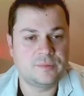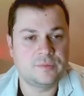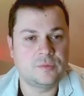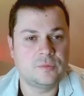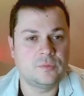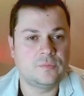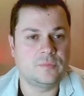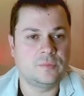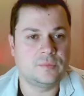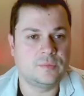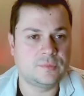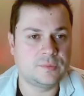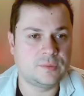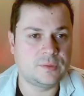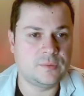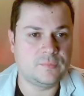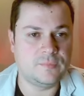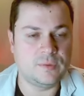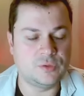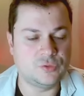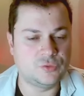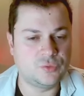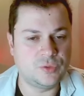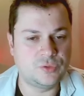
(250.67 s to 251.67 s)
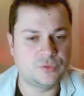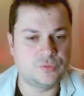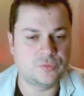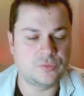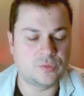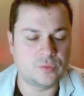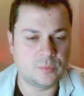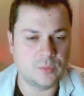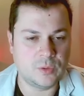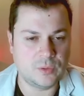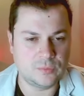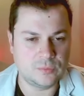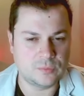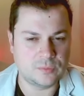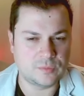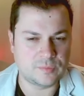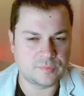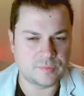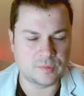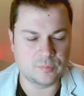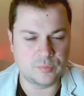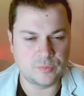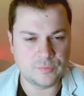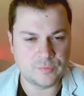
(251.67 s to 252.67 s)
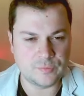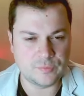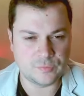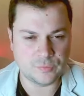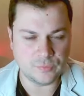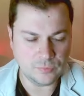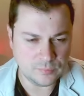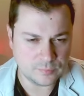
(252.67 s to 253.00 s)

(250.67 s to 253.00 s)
qu'il va jouer justement dans cette position.